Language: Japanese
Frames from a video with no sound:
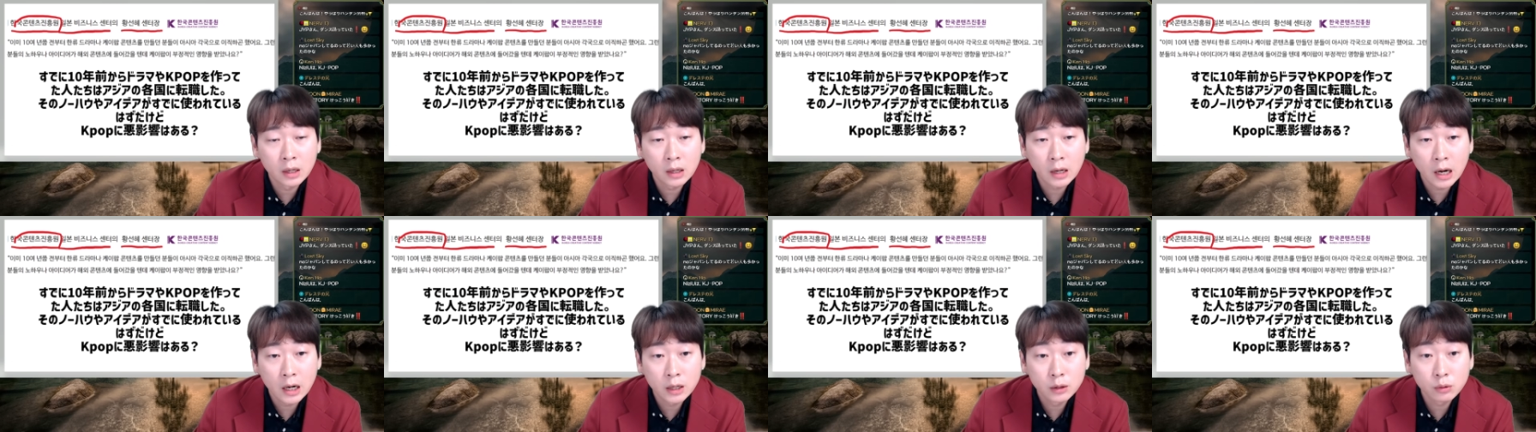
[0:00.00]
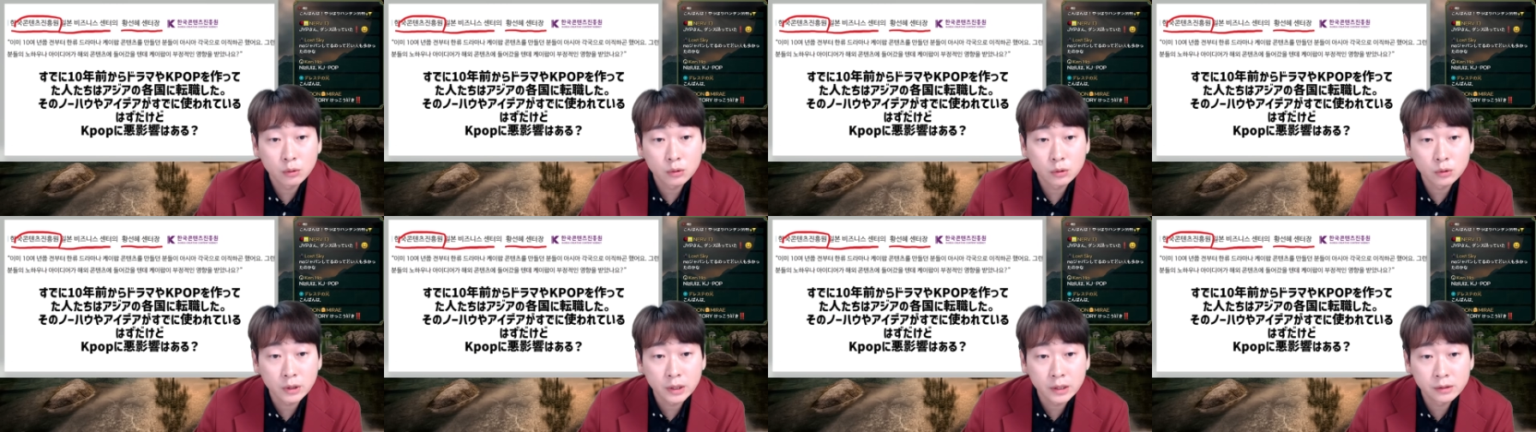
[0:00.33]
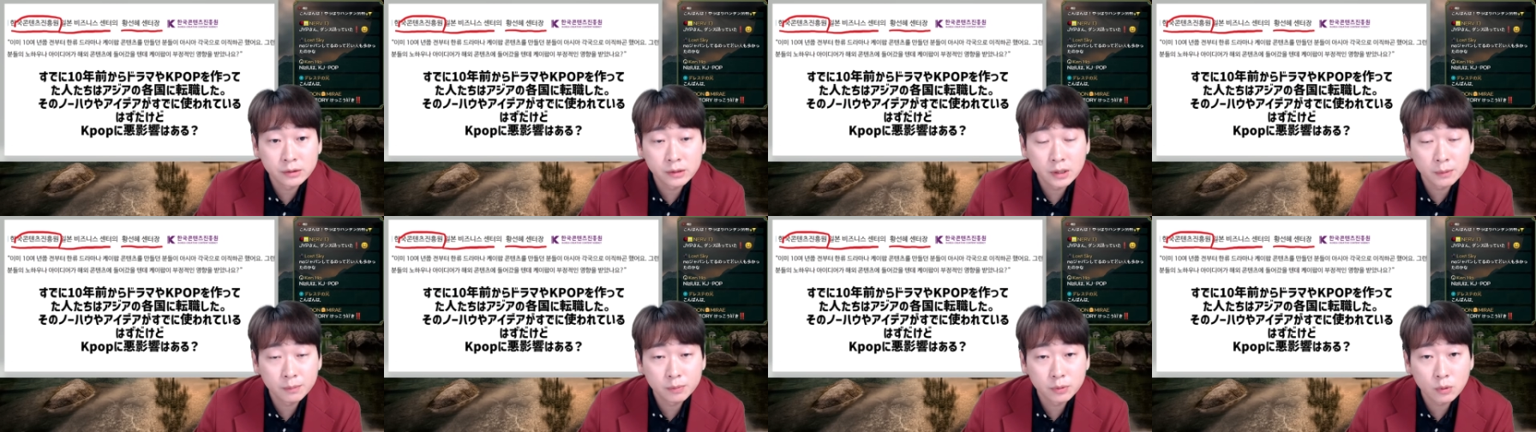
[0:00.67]
アイドルの育
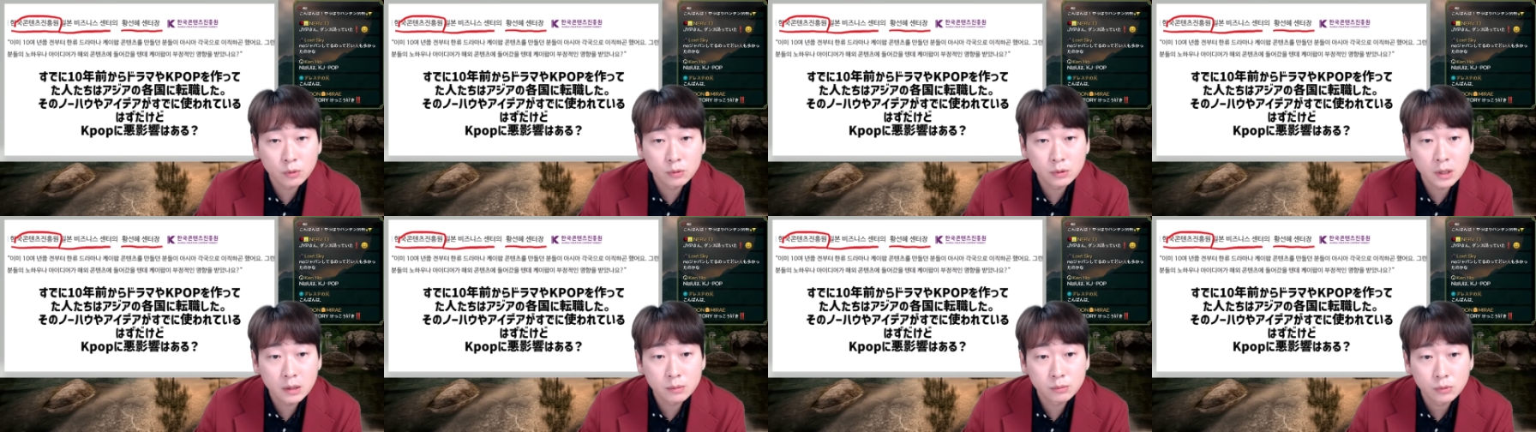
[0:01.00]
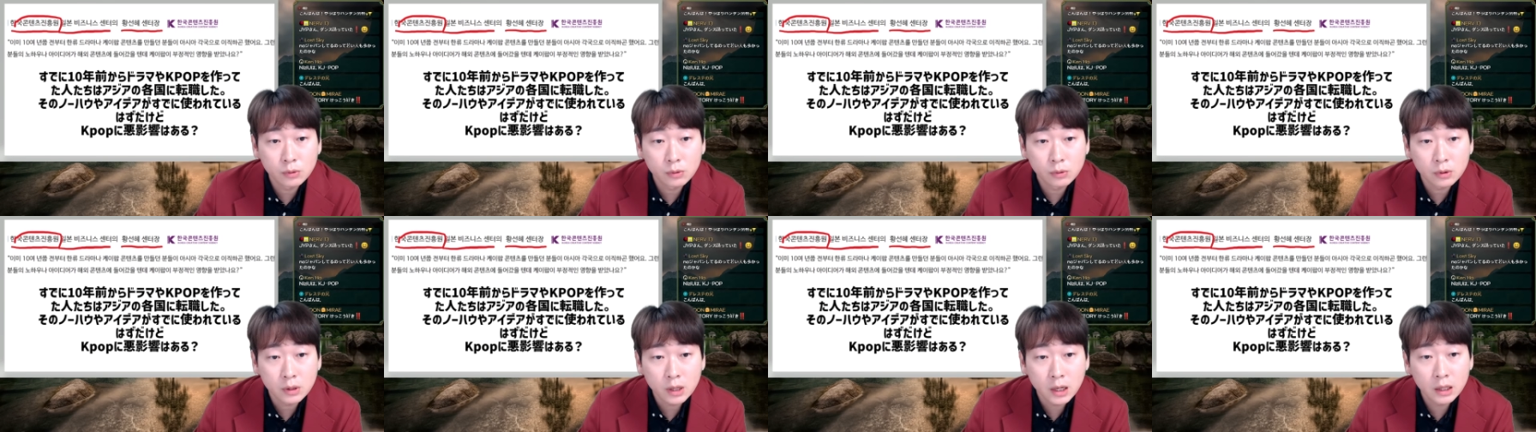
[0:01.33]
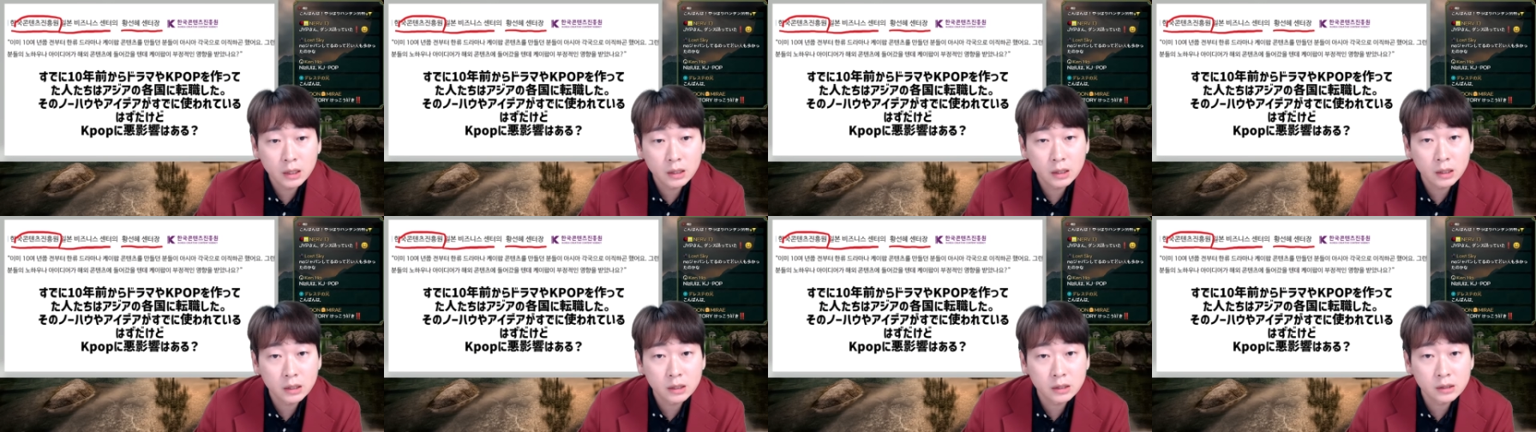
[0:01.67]
成プログラムを
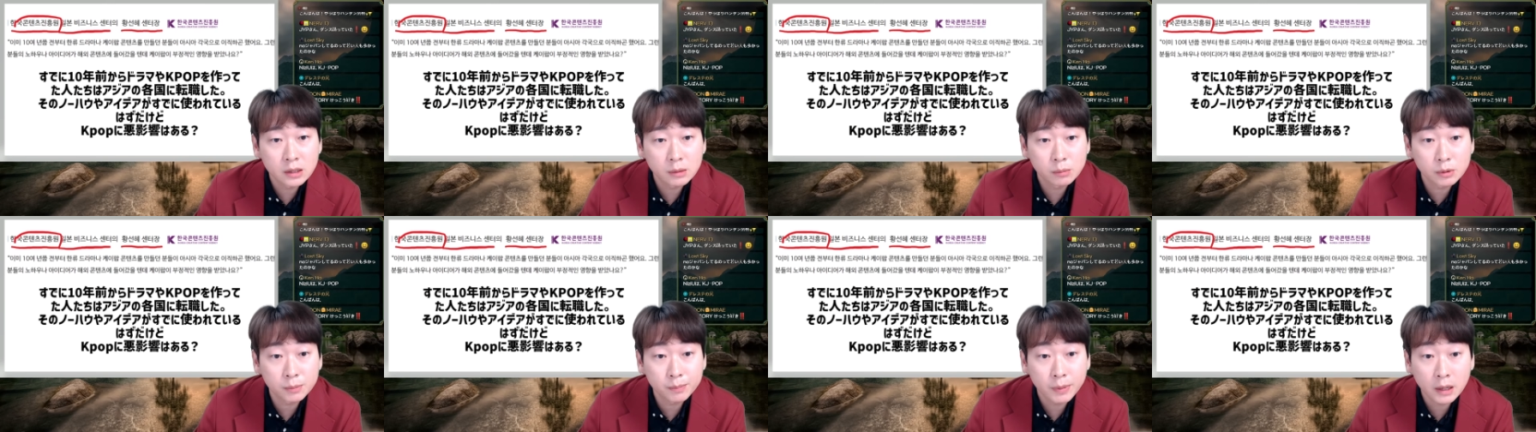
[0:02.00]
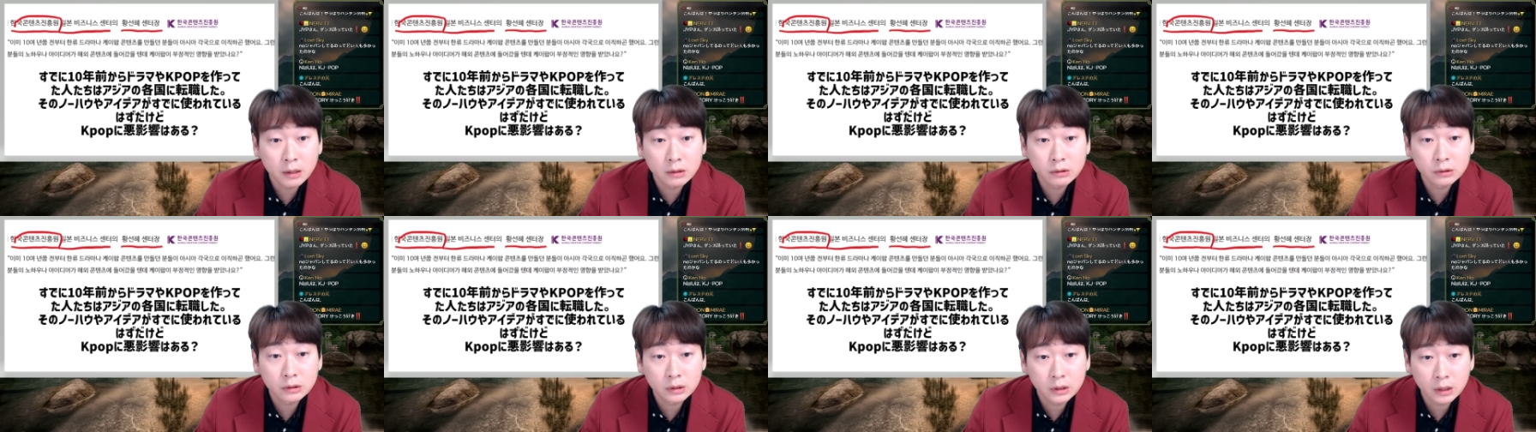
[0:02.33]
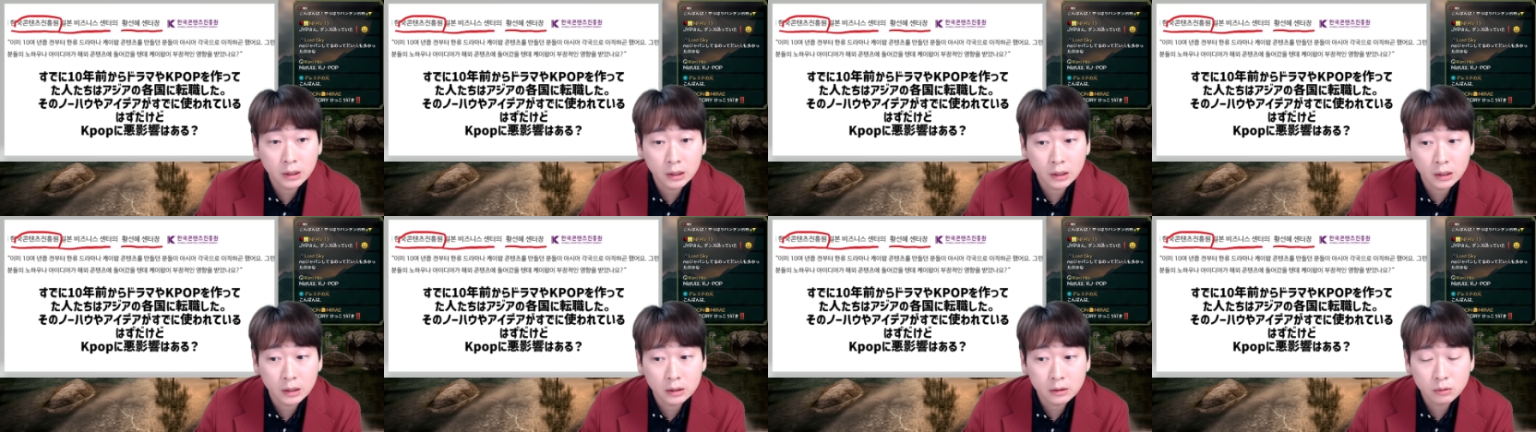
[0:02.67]
海外に全部パクって、